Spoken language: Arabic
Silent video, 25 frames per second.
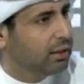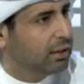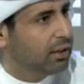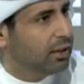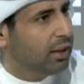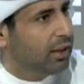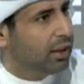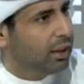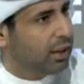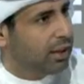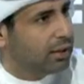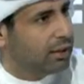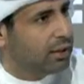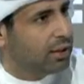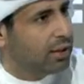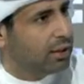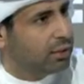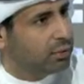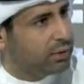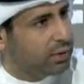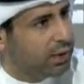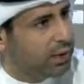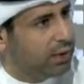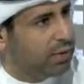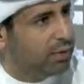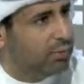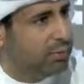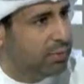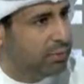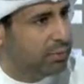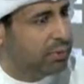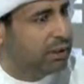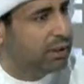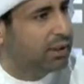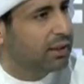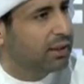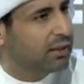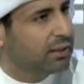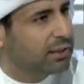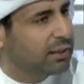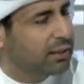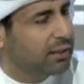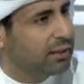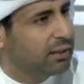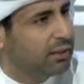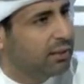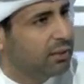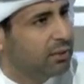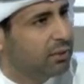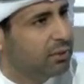الحادث لو تكلمنا بشكل
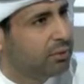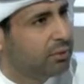سريع